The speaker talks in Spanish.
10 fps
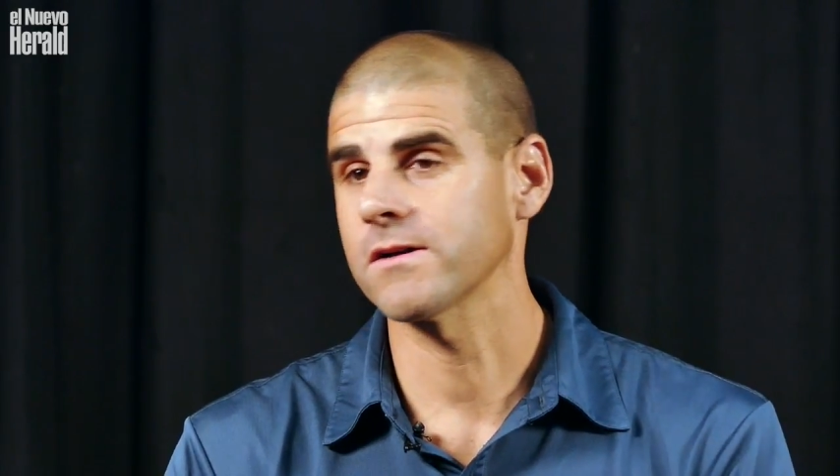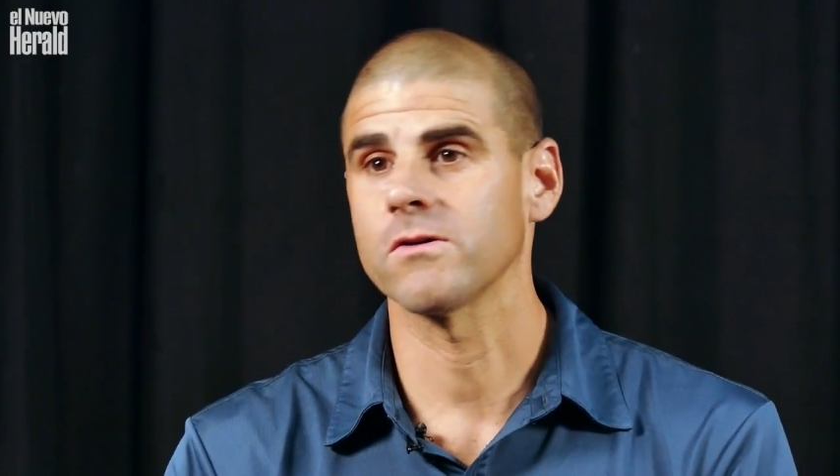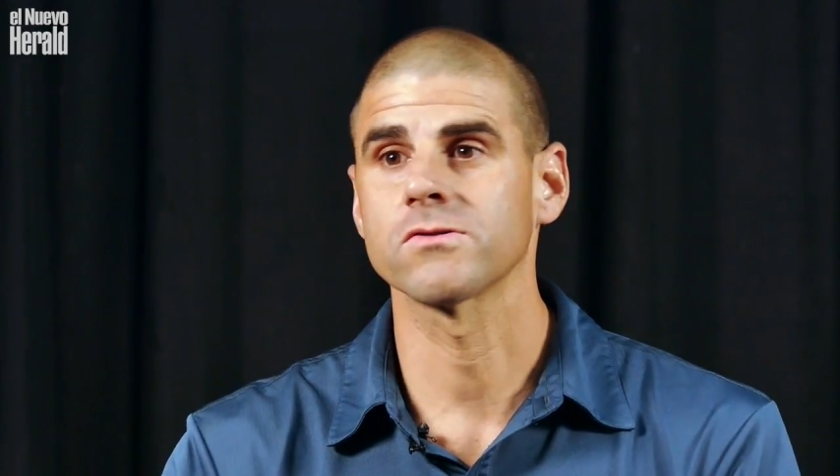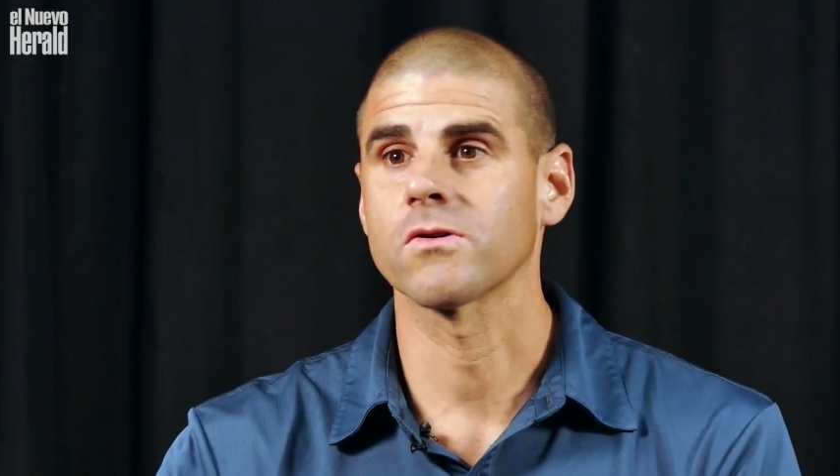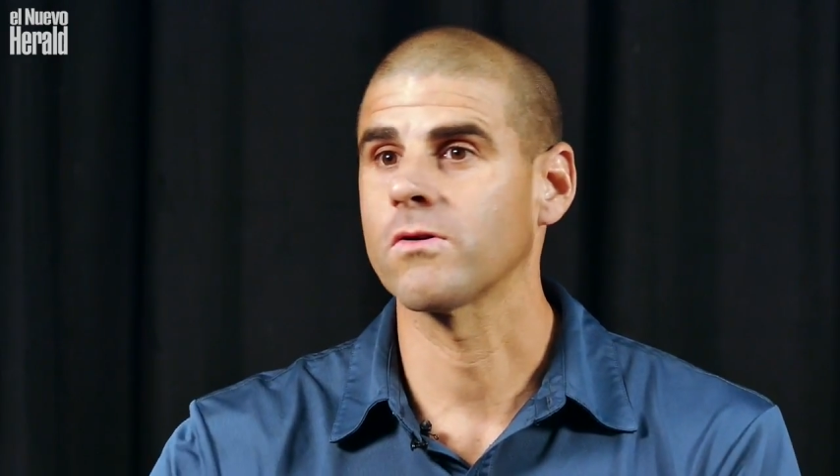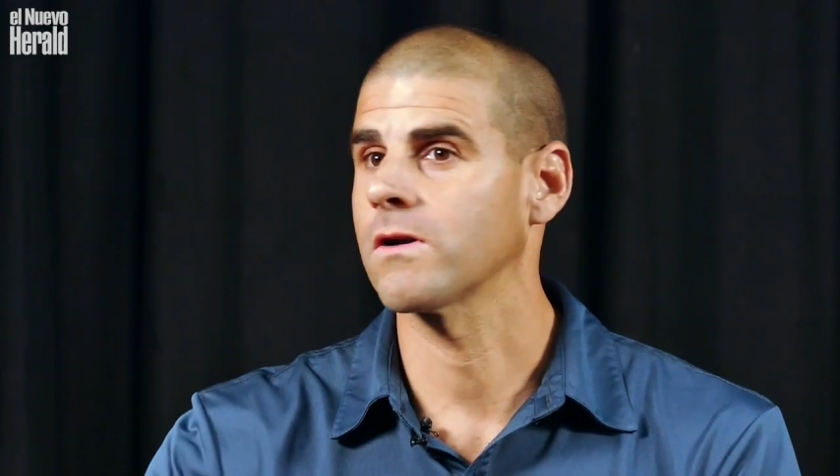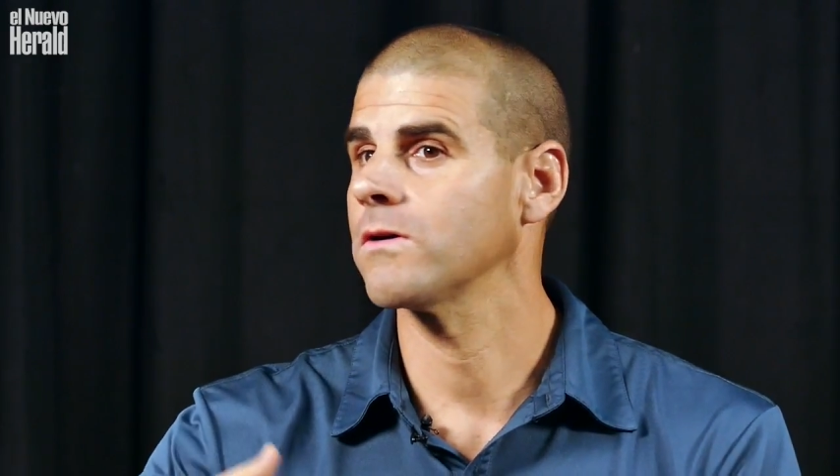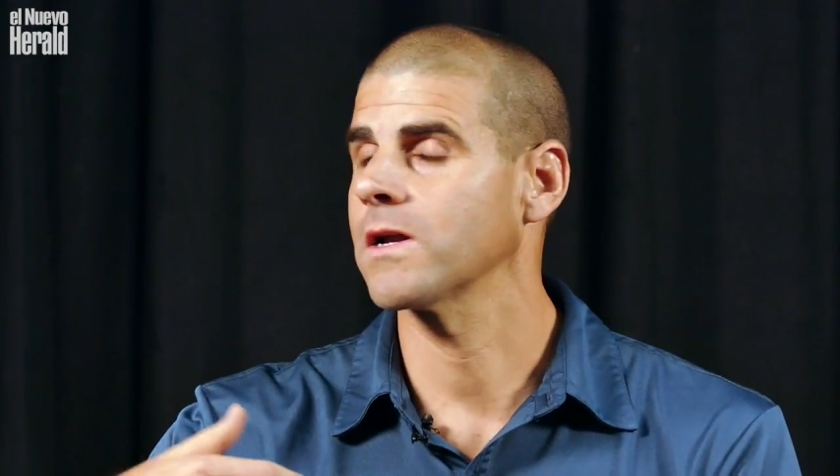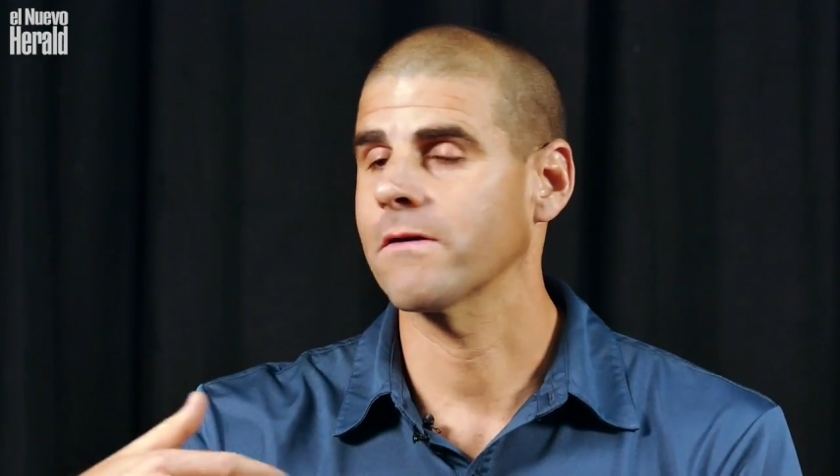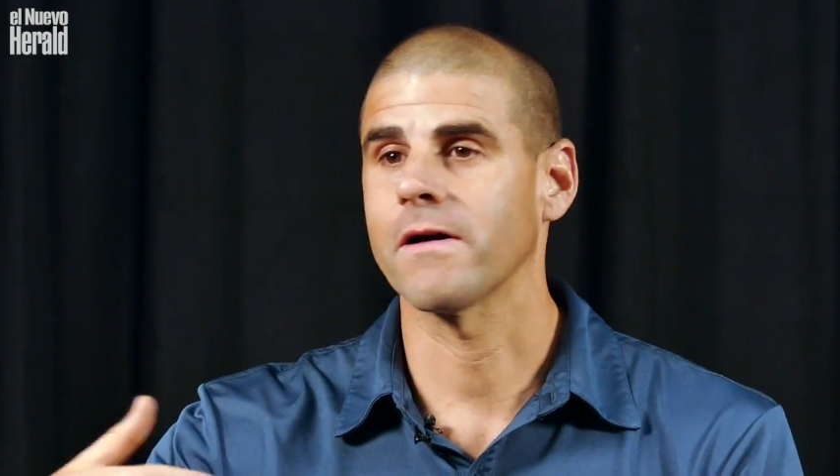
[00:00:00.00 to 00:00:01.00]
hay otros
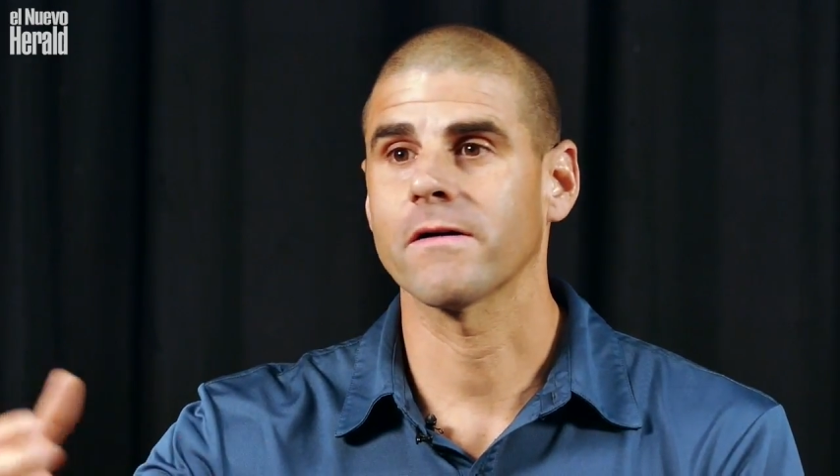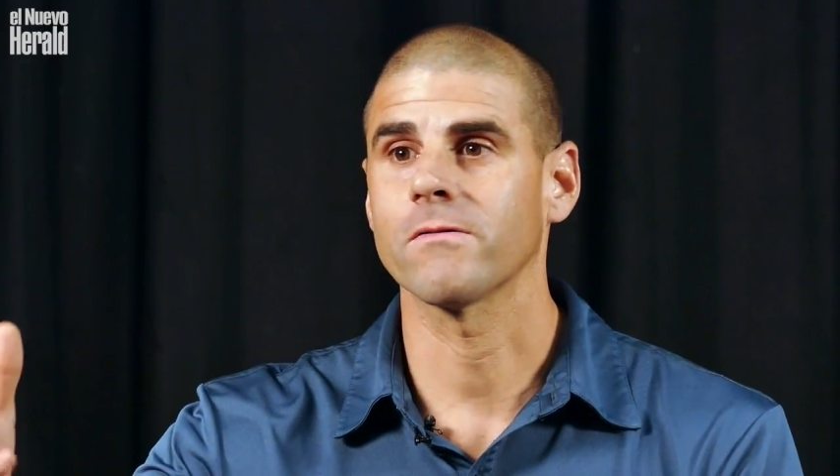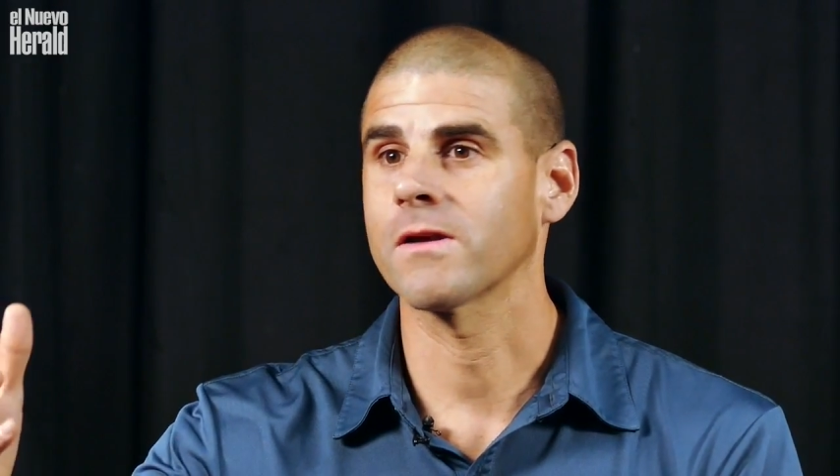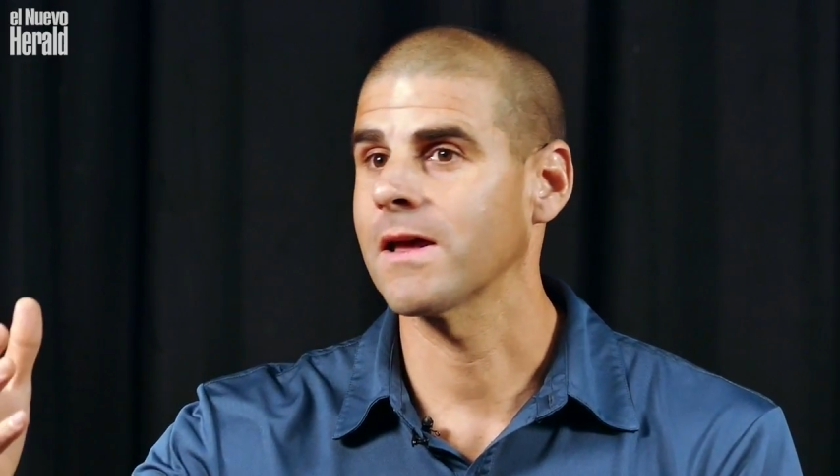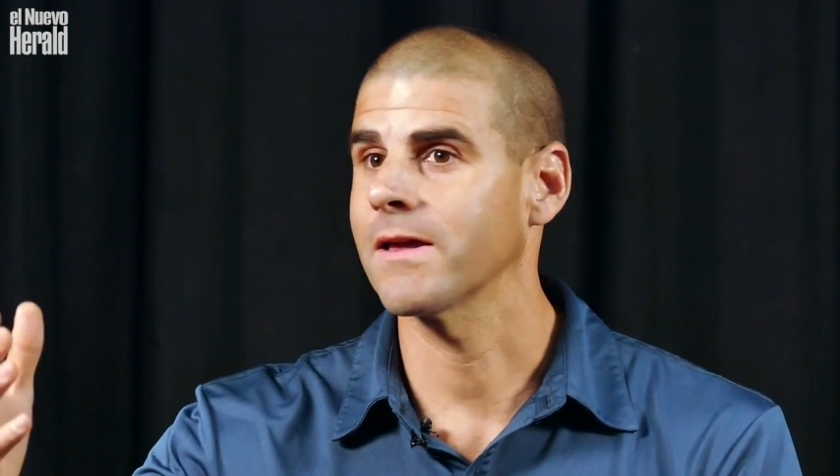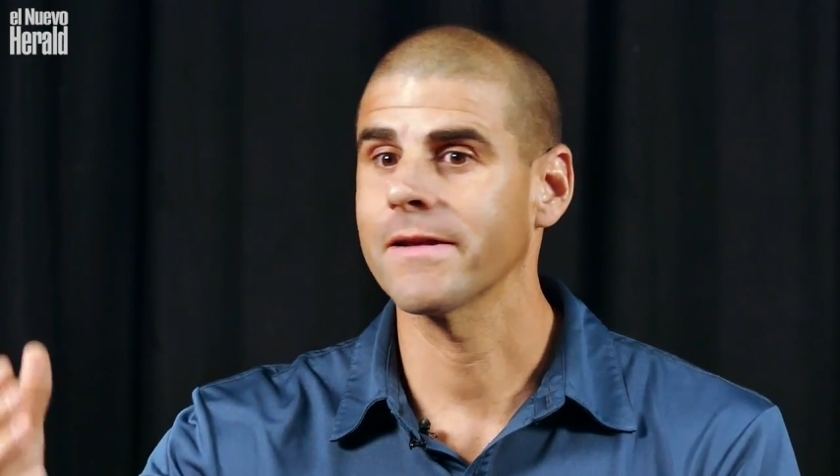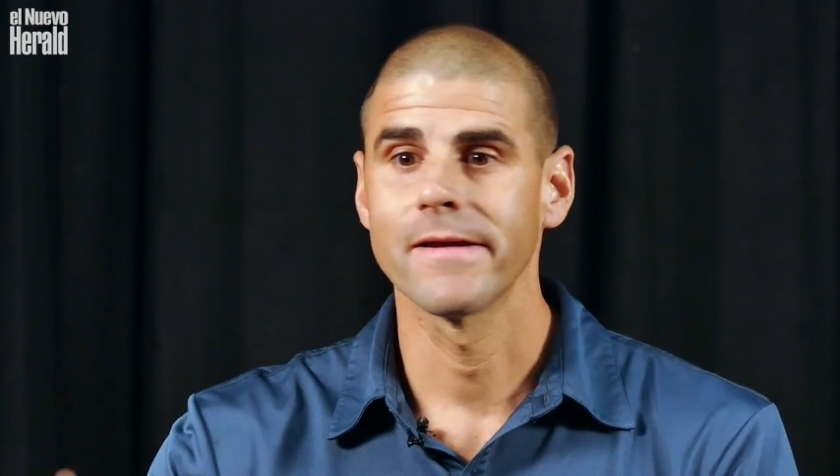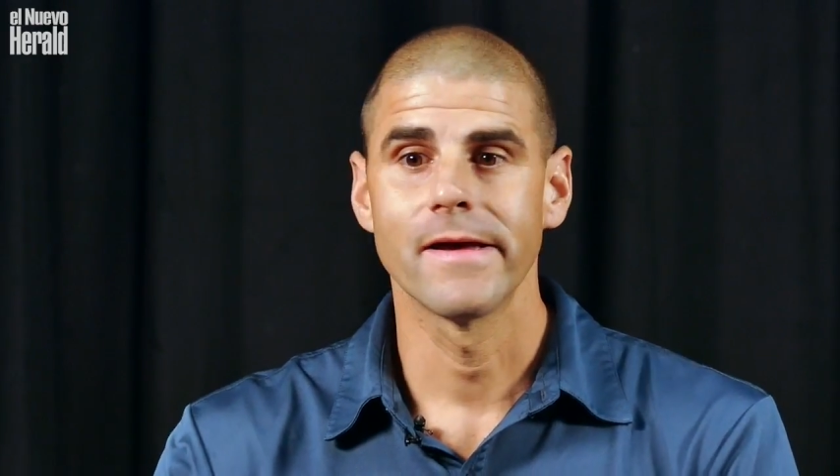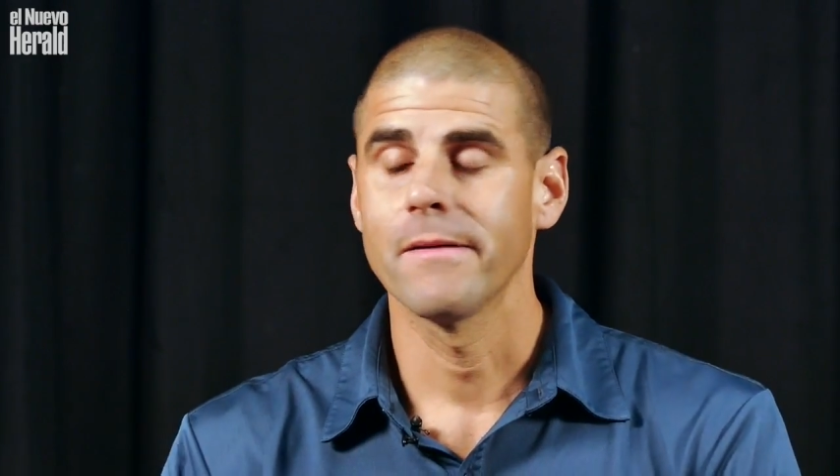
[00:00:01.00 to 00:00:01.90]
corredores que van a correr